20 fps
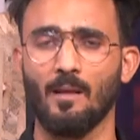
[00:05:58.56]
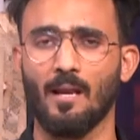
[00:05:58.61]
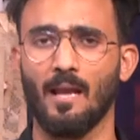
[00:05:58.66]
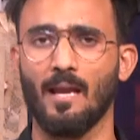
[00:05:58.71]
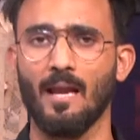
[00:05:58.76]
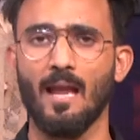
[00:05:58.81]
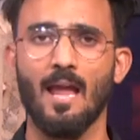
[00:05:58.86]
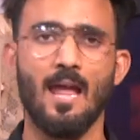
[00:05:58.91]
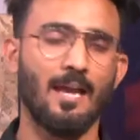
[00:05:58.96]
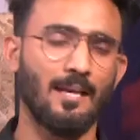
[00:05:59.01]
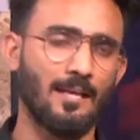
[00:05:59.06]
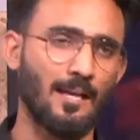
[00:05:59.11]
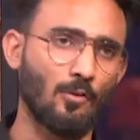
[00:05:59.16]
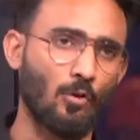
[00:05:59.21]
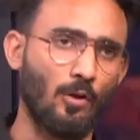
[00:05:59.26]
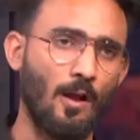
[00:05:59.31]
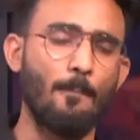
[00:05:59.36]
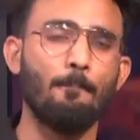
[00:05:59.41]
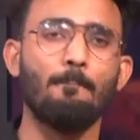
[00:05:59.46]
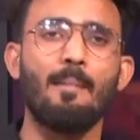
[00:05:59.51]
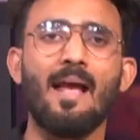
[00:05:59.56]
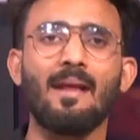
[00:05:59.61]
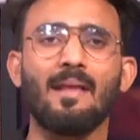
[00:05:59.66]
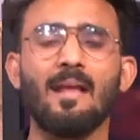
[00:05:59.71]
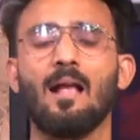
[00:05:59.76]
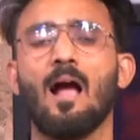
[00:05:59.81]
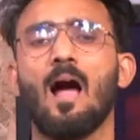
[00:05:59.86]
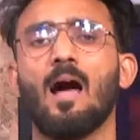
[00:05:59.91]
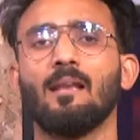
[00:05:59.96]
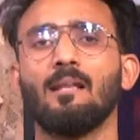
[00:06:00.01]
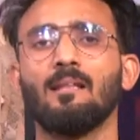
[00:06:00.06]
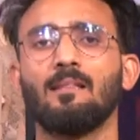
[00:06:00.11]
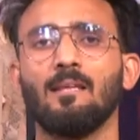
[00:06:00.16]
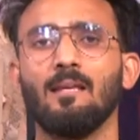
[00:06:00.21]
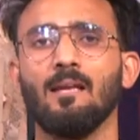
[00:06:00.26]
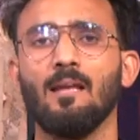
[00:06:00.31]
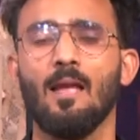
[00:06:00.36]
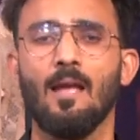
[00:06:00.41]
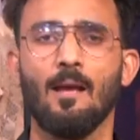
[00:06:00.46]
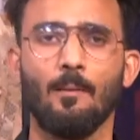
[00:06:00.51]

भी रहे ये तो कम की कहानी थी